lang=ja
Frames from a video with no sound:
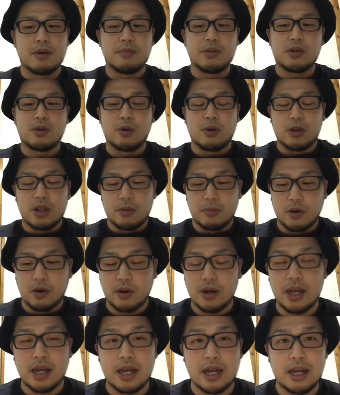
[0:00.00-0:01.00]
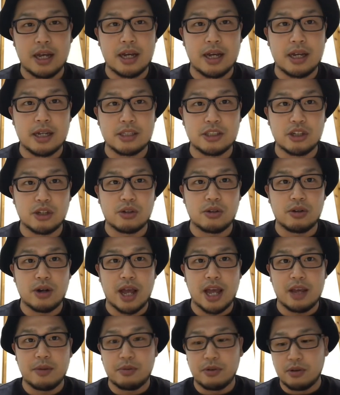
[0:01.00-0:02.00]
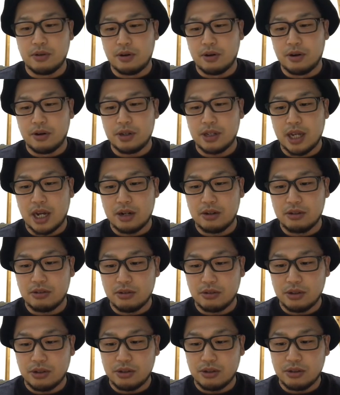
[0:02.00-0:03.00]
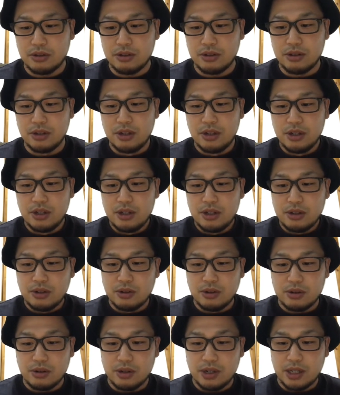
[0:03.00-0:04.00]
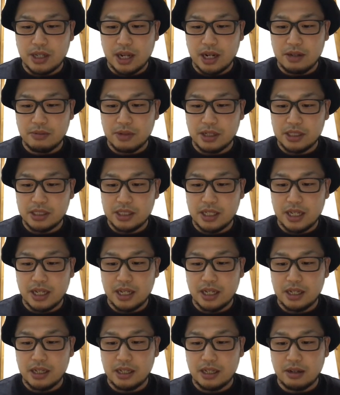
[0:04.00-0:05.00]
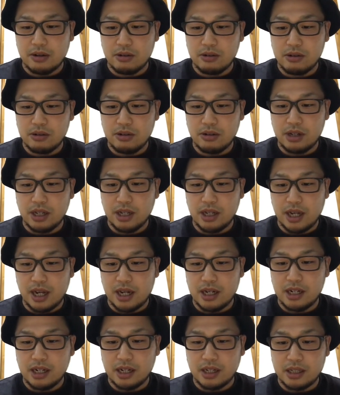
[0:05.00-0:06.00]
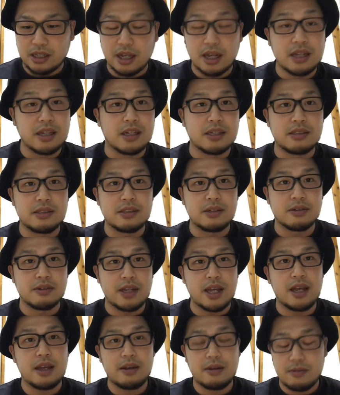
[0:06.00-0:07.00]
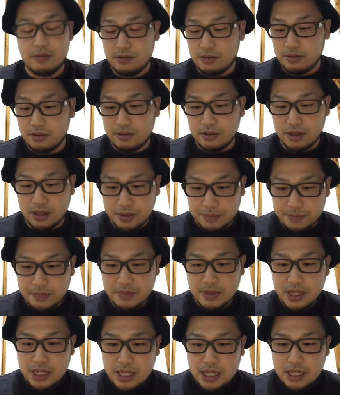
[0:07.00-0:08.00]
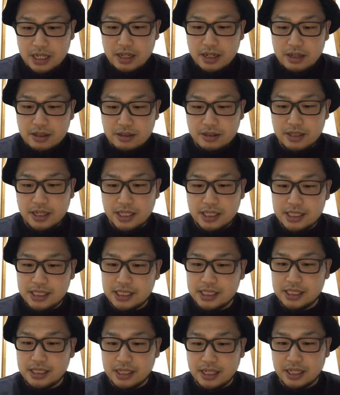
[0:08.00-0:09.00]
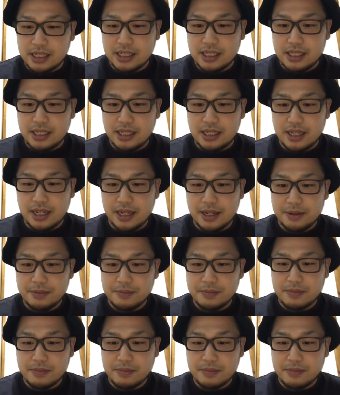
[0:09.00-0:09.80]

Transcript: まあ、向こうでも、えー、ちょっとライブをやるということになりまして、いや、本当にありがたいですよね。本当に。嬉しい限りで。